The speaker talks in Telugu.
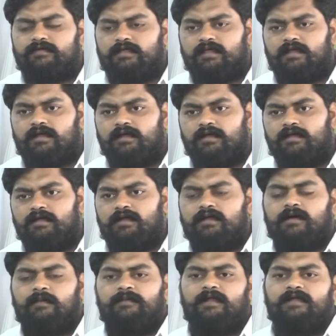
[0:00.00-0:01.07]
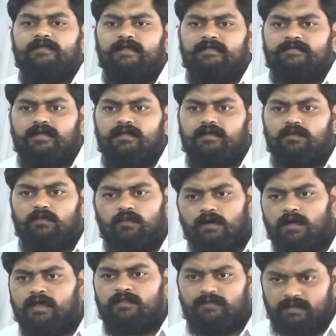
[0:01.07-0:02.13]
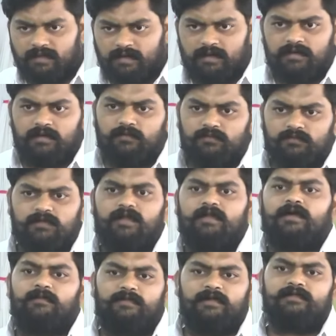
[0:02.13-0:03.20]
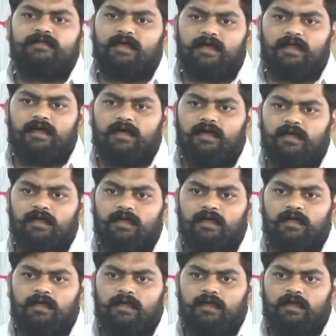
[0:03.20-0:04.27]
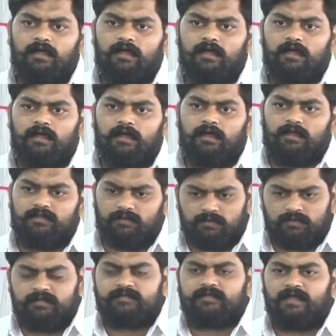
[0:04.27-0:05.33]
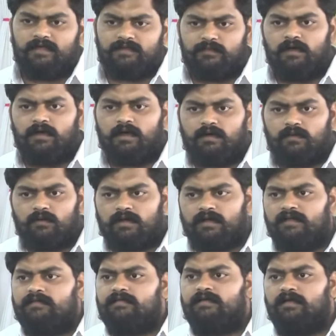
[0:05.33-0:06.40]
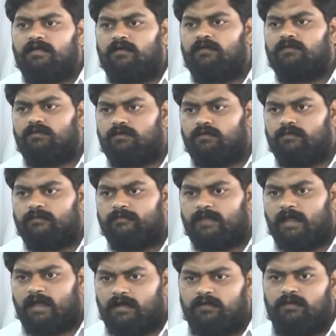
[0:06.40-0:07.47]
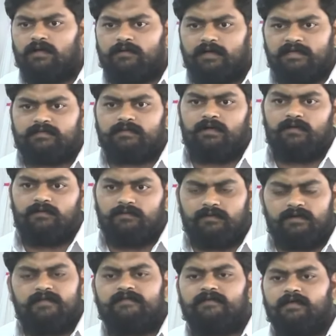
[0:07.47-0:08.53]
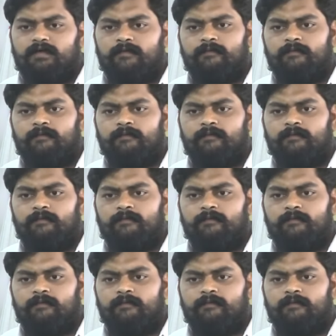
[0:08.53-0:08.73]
చైతన్య రెడ్డి నేను కంప్లైంట్ చేశాను అంట నువ్వు కాదు నీకంటే ముందు నేను కంప్లైంట్ చేయాలా అది ఈరోజు ఇస్తా ఎస్పీ గారిని కూడా కలిసి ఈరోజు ఆయన కూడా వాస్తవాలు వివరించి